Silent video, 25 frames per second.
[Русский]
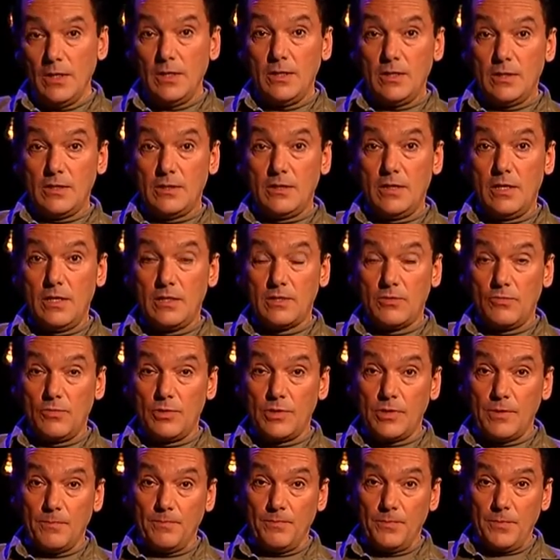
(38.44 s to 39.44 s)

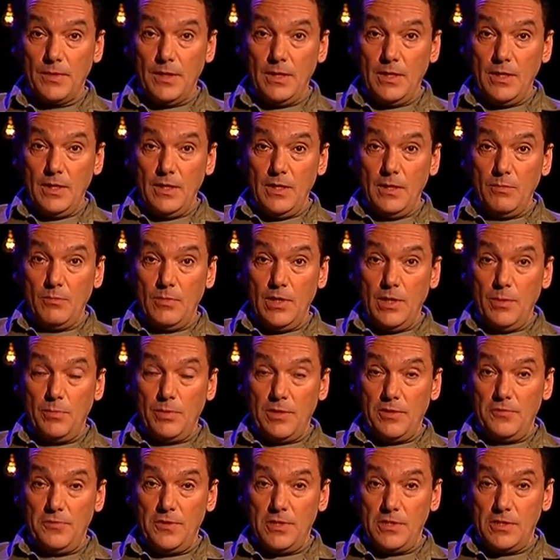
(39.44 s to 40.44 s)
Здравствуйте. Моя
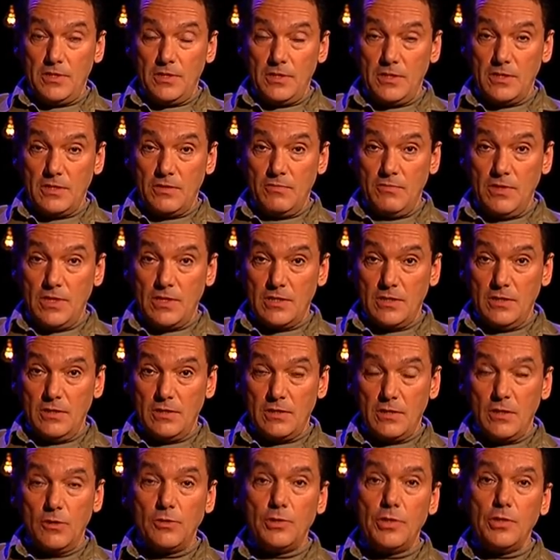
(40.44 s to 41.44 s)
профессия связана
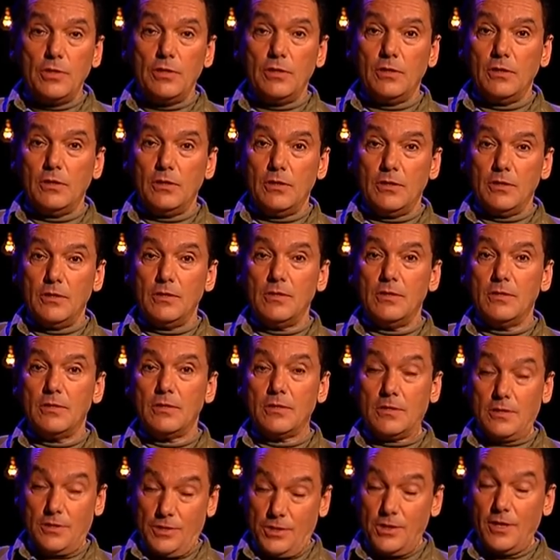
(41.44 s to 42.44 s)
исключительно
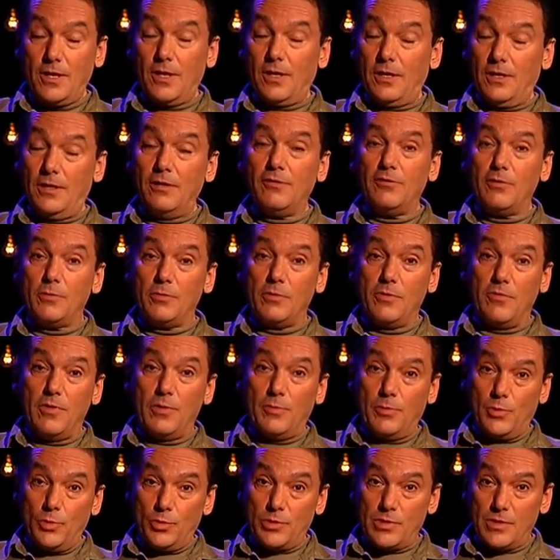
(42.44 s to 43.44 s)
со щекотливыми
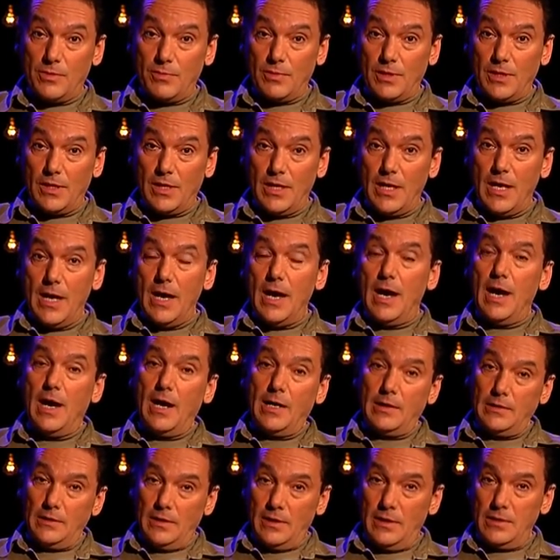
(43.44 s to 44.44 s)
вопросами, а
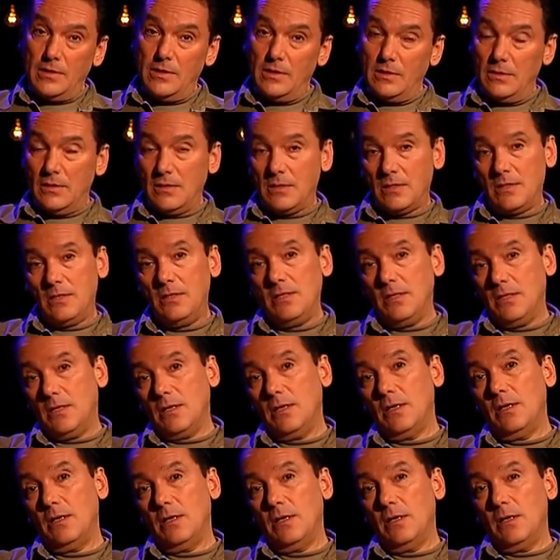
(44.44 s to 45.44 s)
на один из них
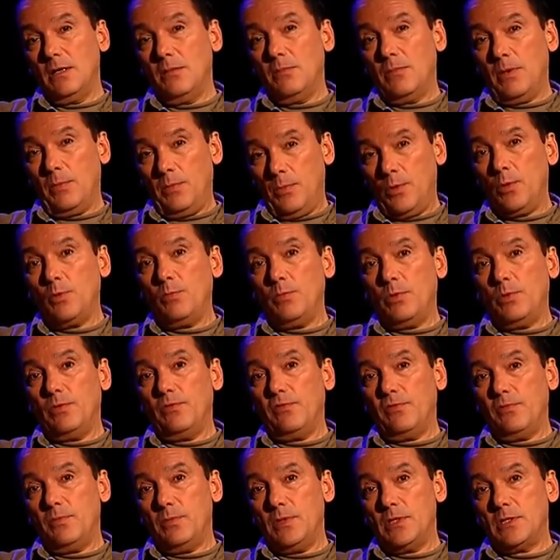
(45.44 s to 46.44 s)
попробуем
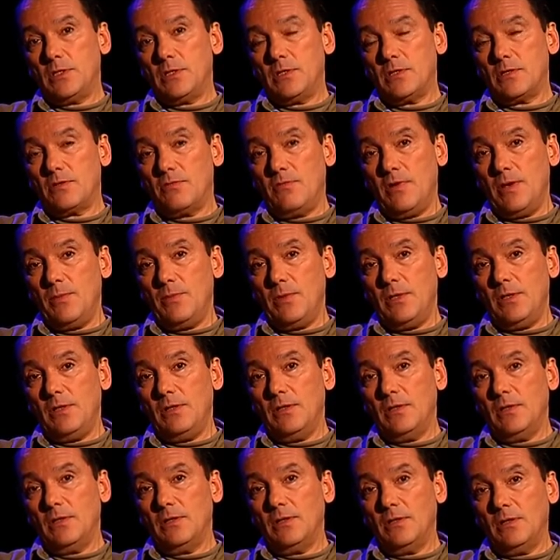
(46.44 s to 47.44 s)
вместе с вами
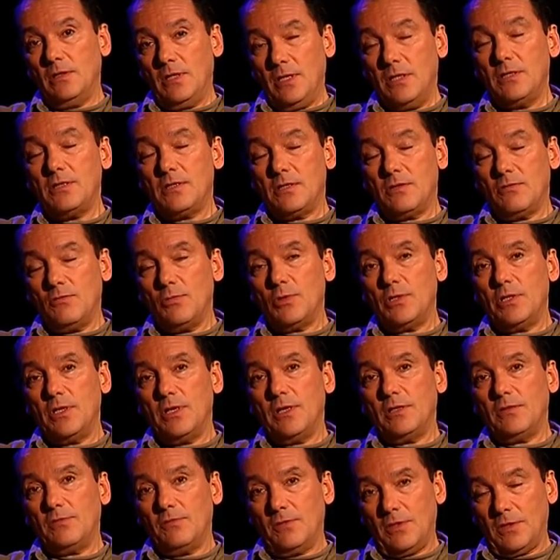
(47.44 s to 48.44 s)
дать сегодня
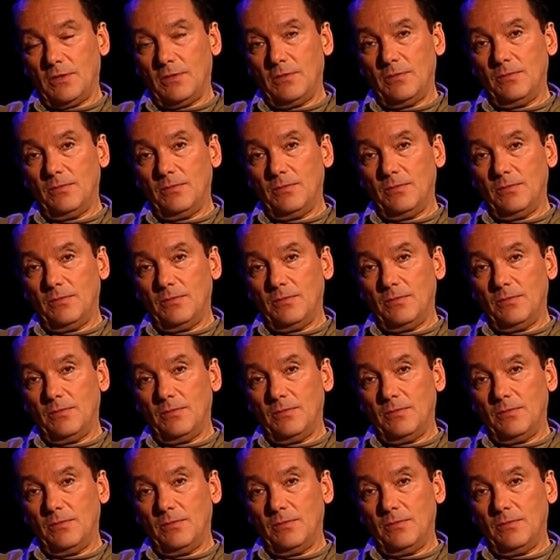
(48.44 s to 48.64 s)
ответ.